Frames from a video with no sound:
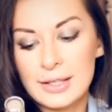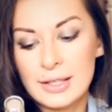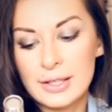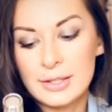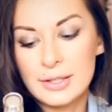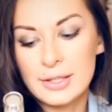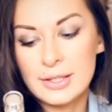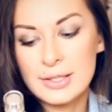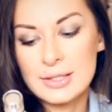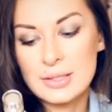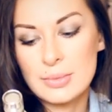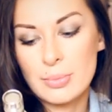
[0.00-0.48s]

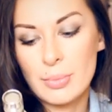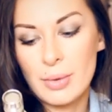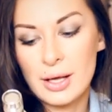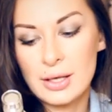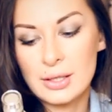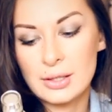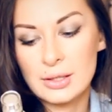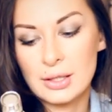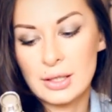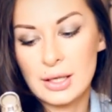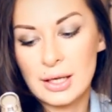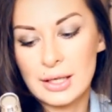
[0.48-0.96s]
Клиник
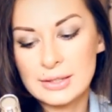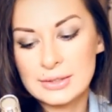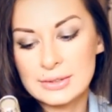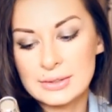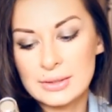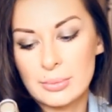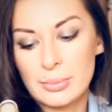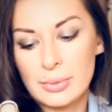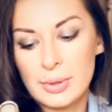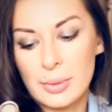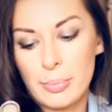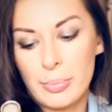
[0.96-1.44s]
Smart
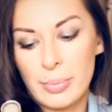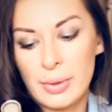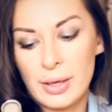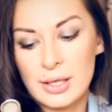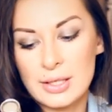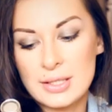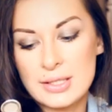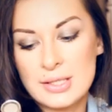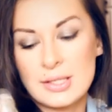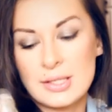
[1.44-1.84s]
Custom Repair